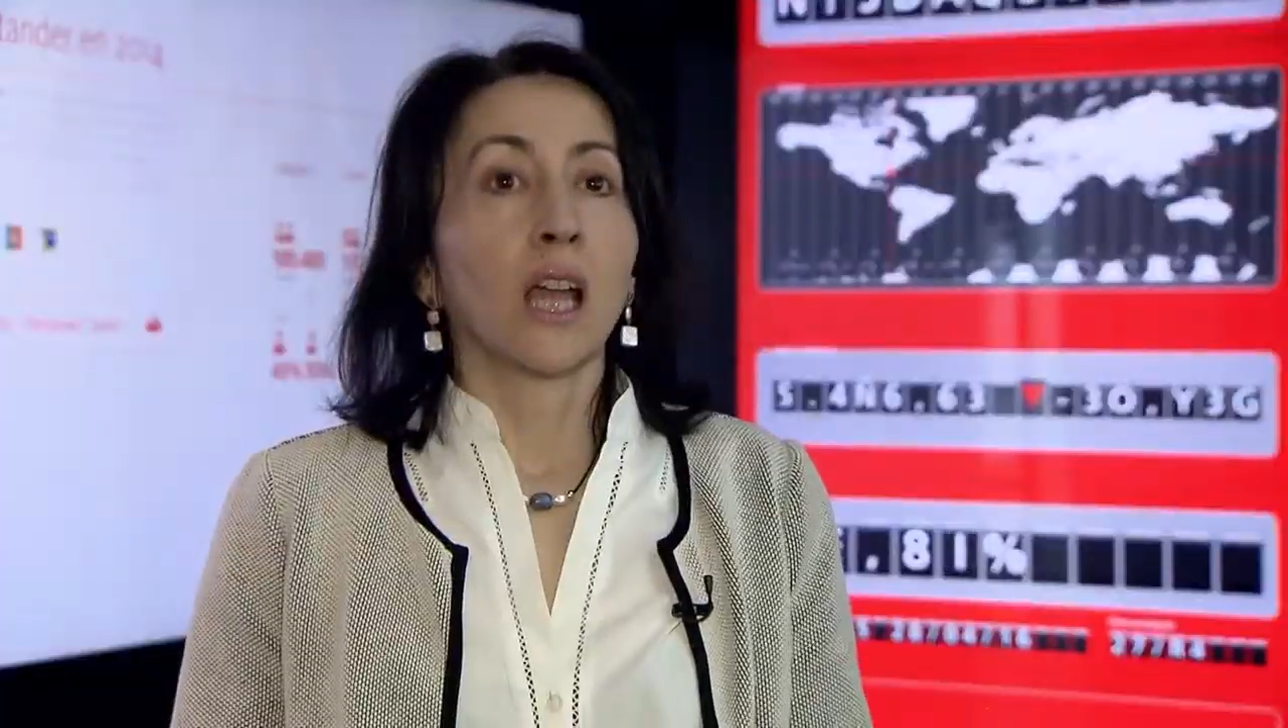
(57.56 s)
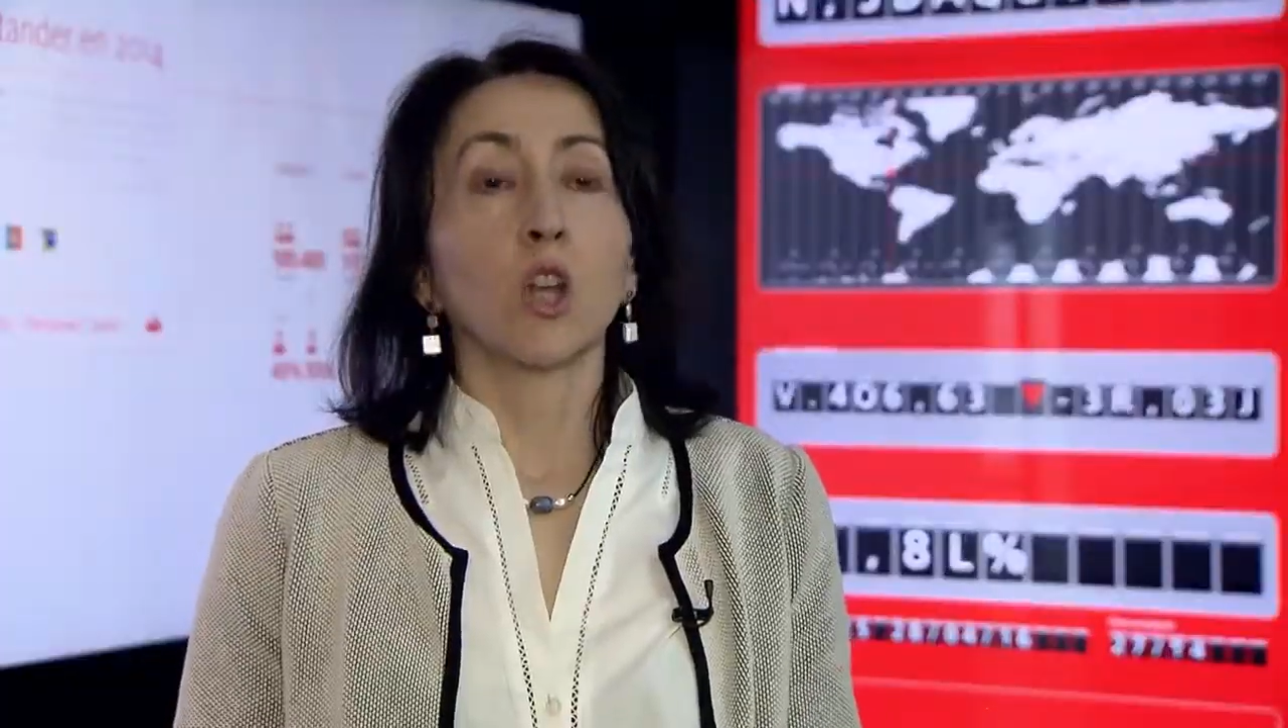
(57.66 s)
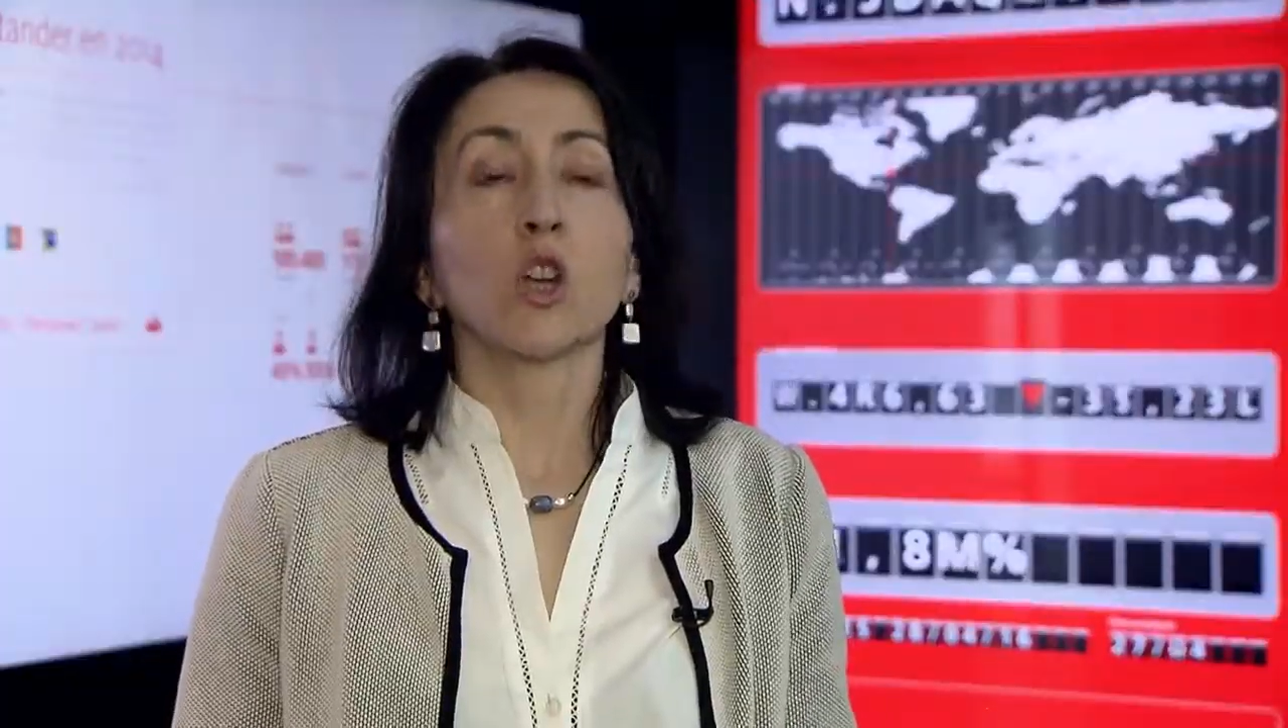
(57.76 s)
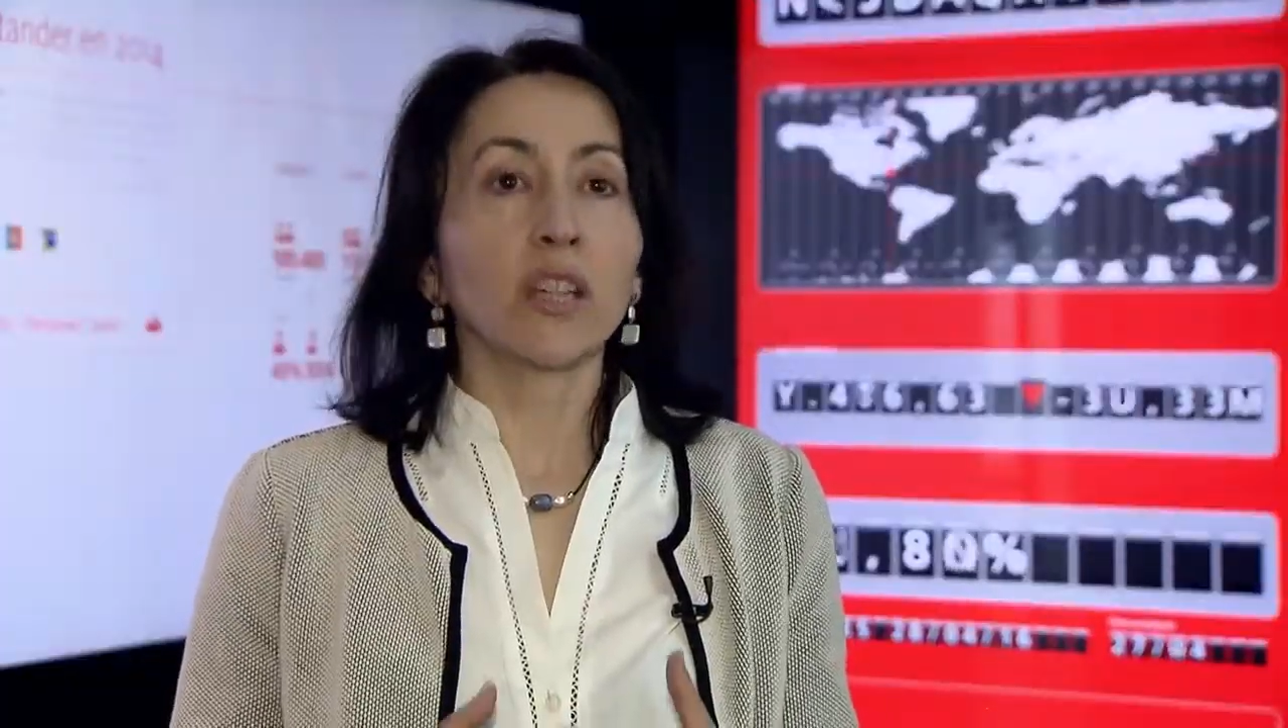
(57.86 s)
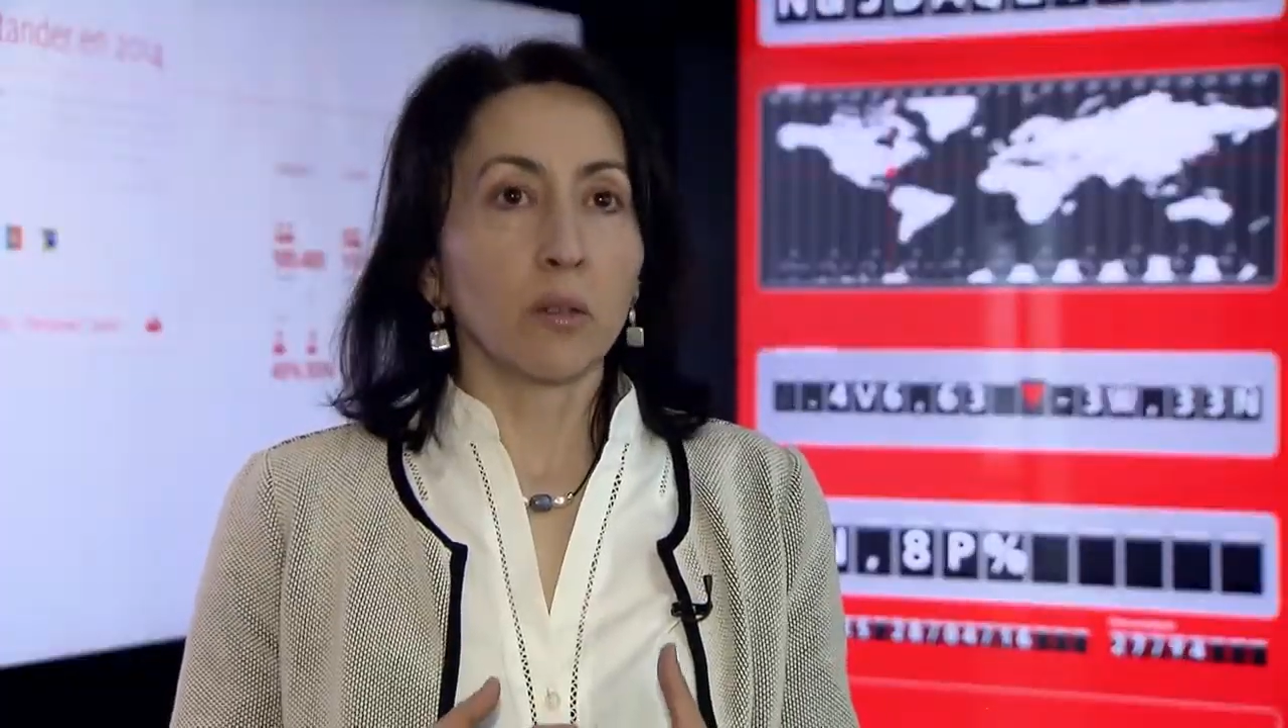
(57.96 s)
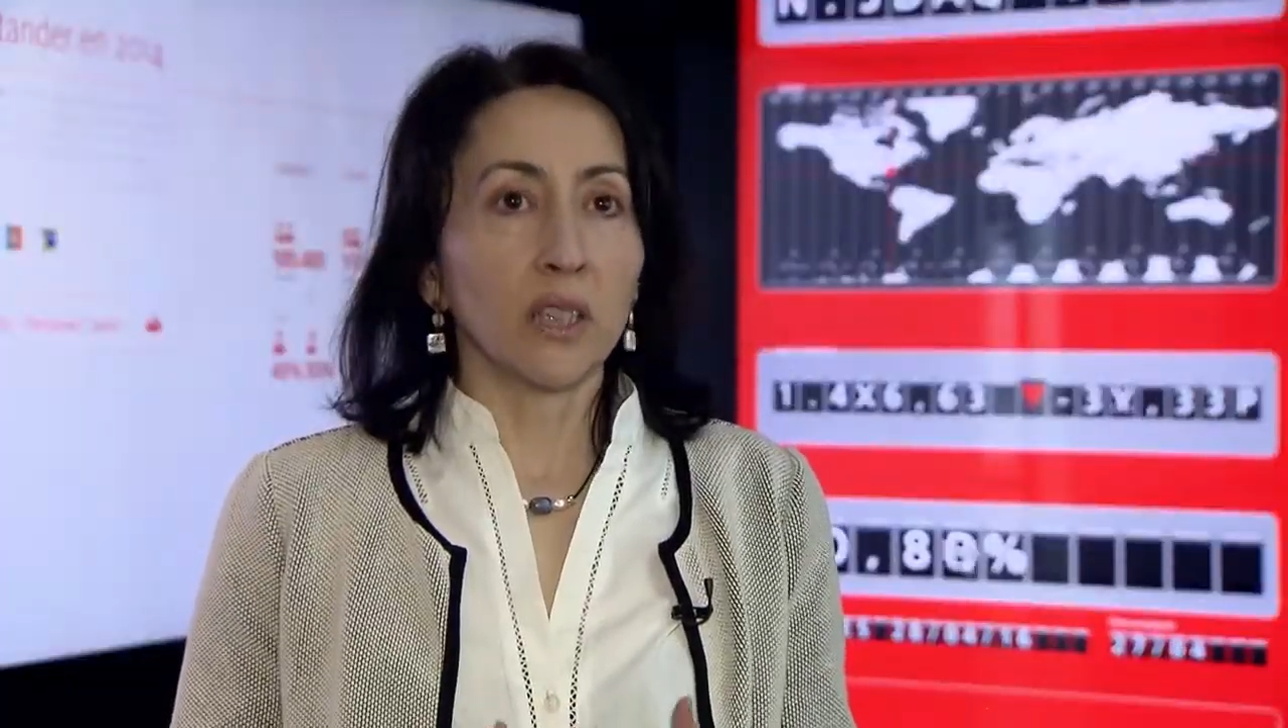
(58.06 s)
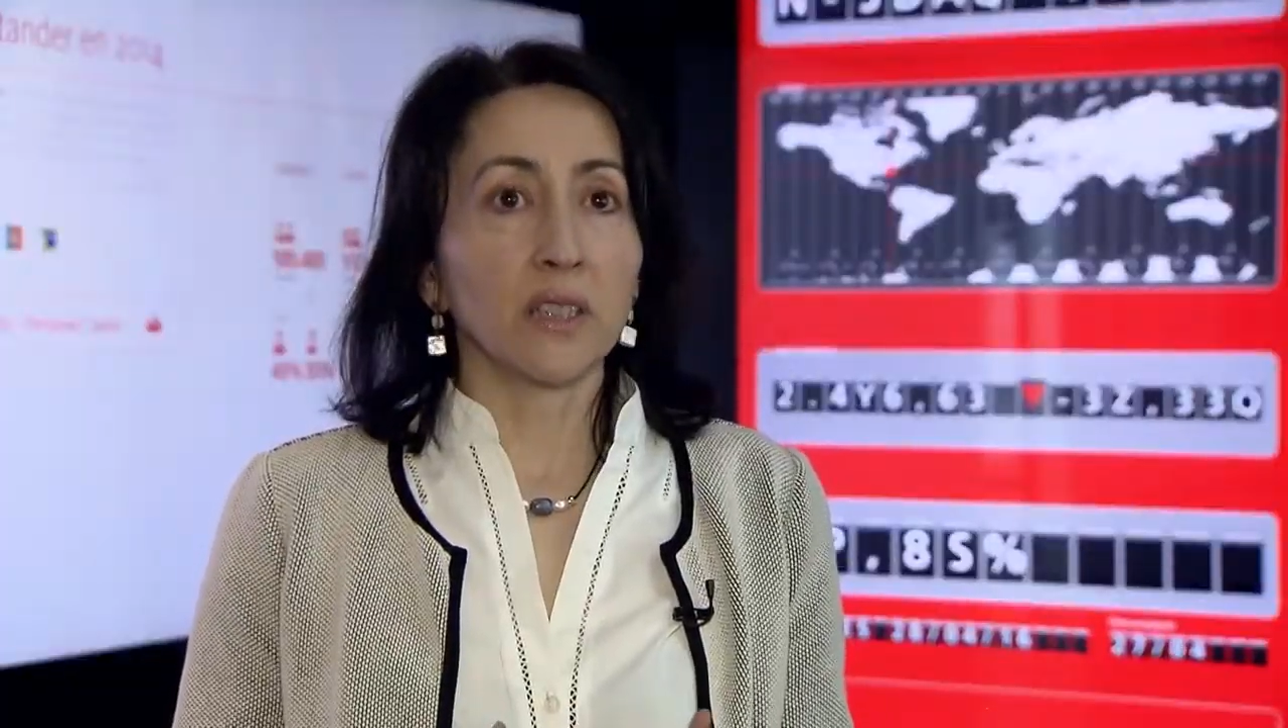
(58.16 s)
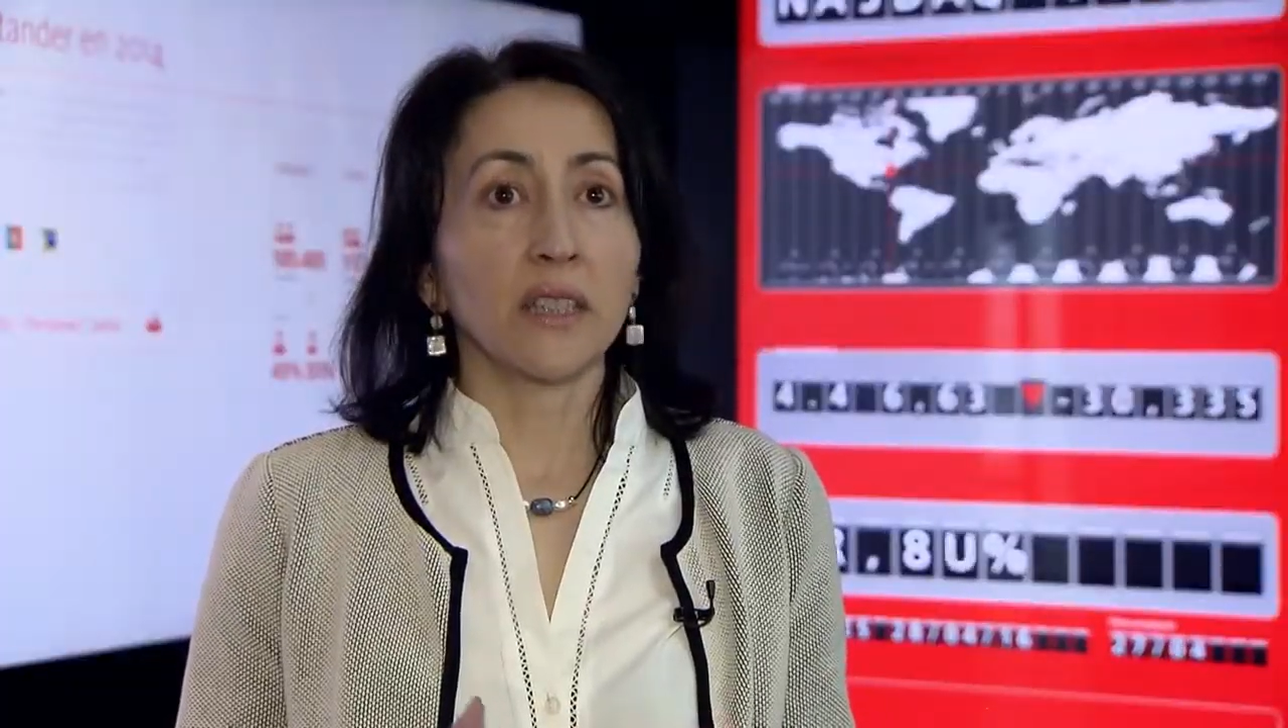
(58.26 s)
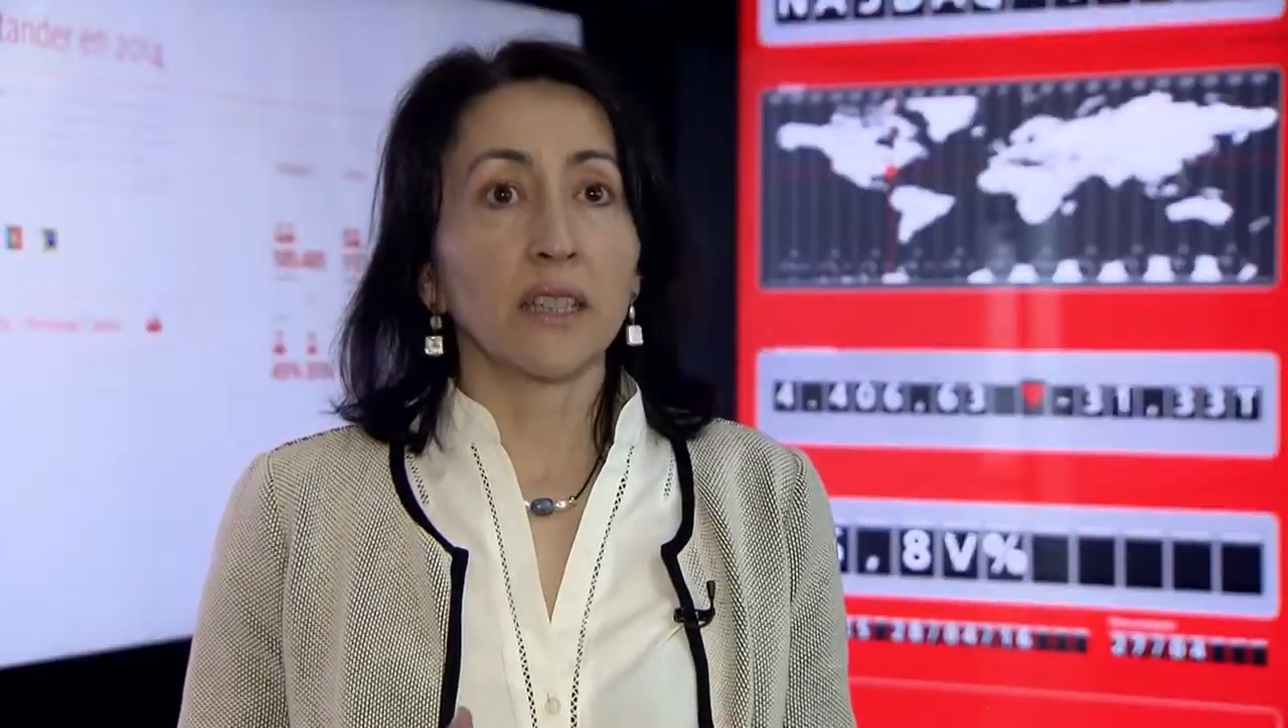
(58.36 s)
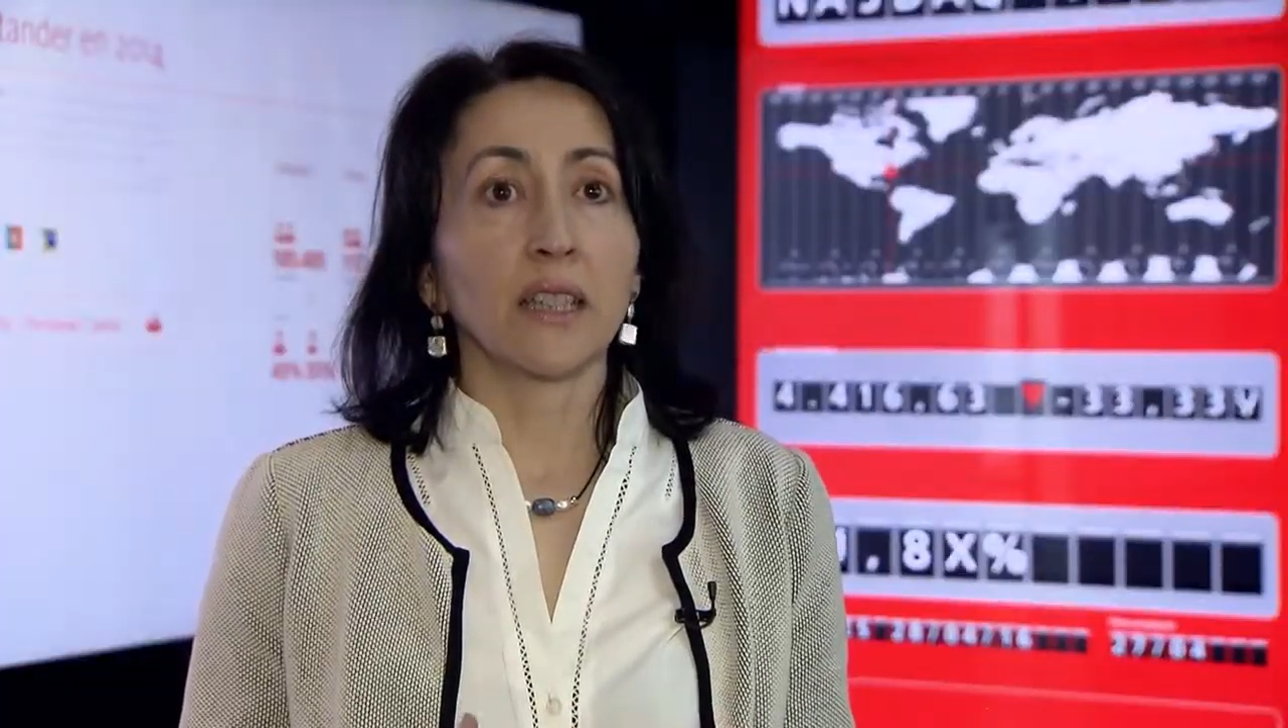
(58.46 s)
Lógicamente,